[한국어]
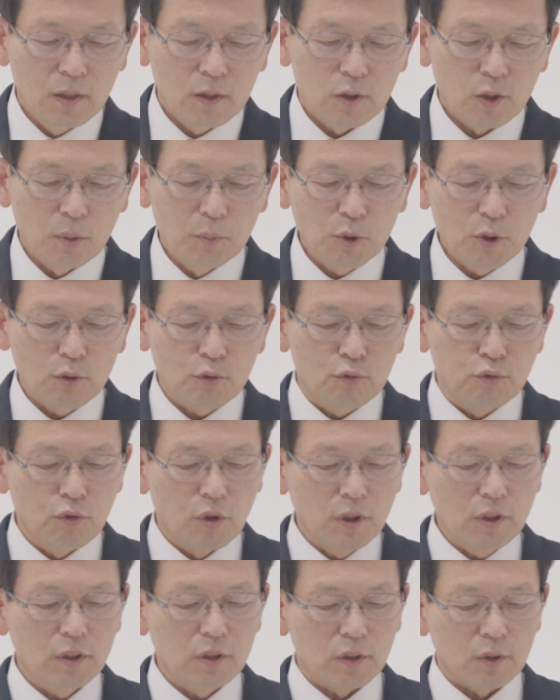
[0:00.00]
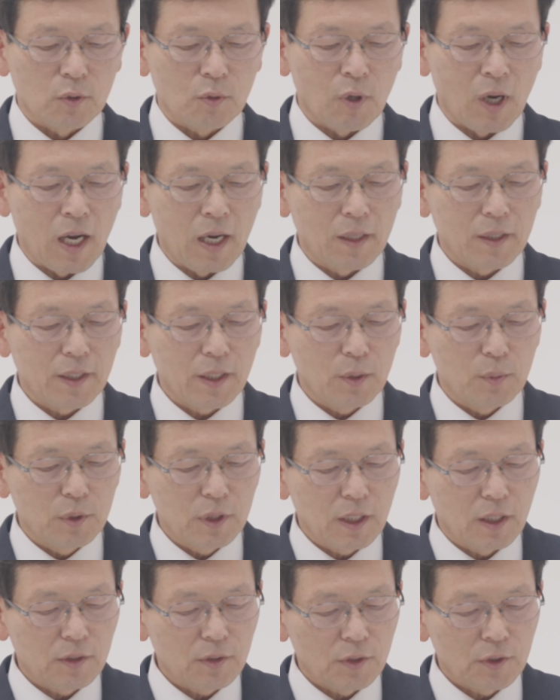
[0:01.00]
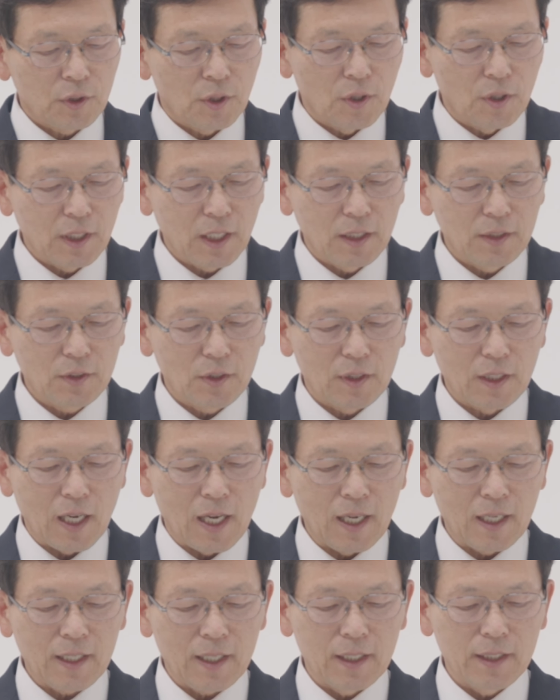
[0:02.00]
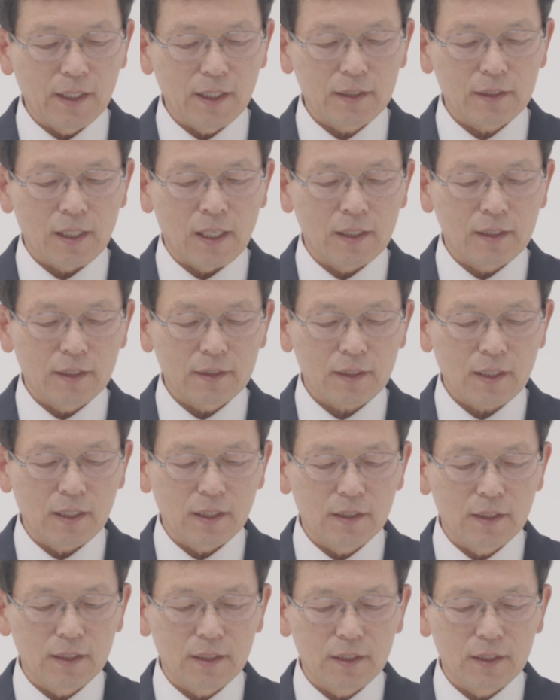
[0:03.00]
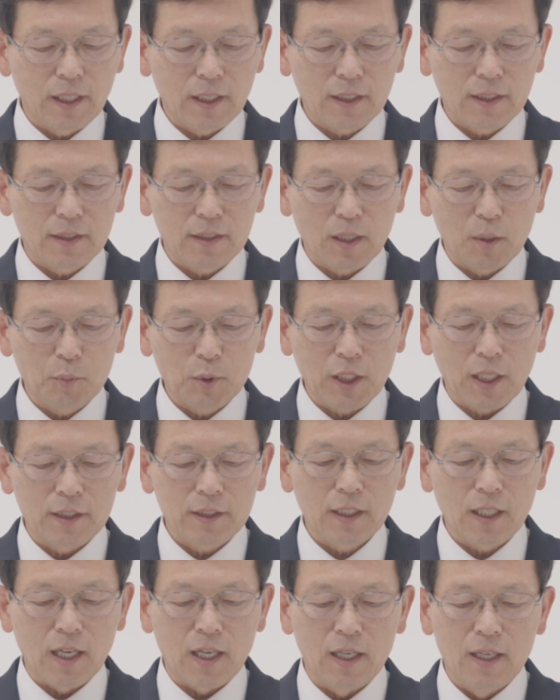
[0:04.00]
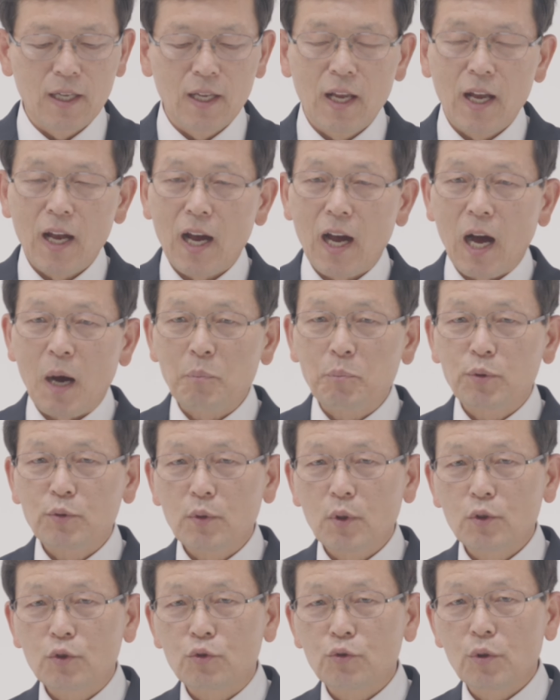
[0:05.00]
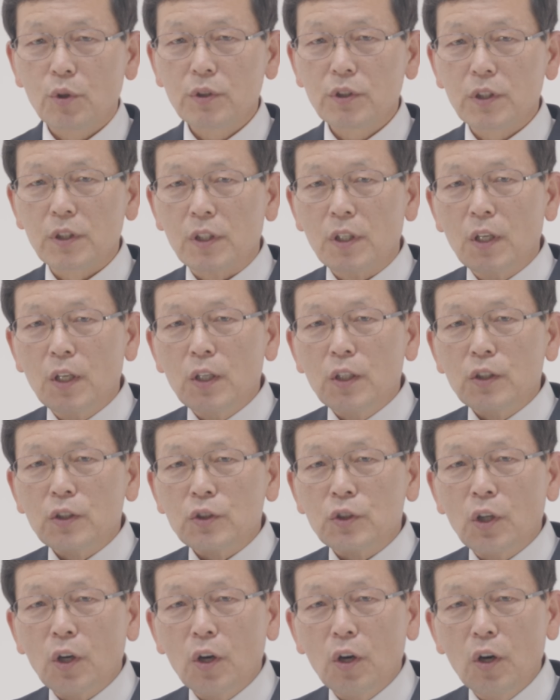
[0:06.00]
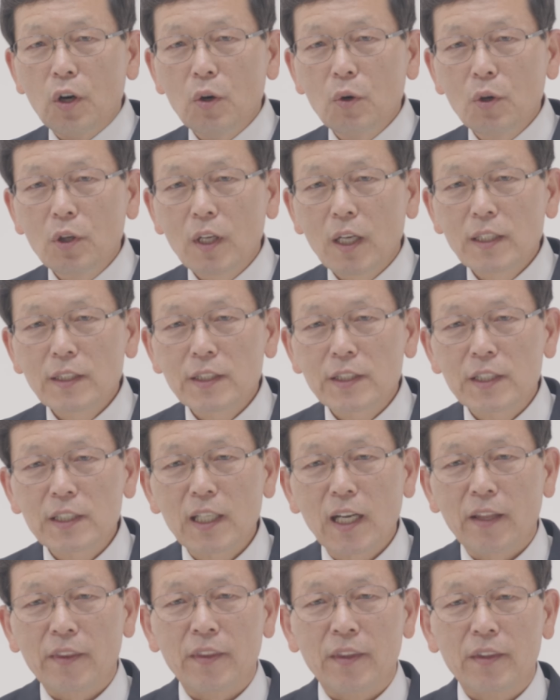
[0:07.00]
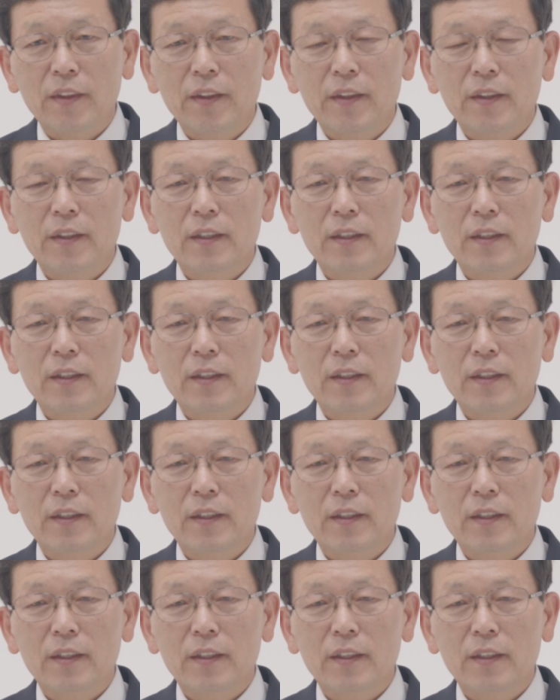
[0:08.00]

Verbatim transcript: 그러므로 구원은 과거에 우리가 어떤 선한 거나 악한, 악한 일을 했기 때문이 아니라 앞으로 주어질 영원한 시간,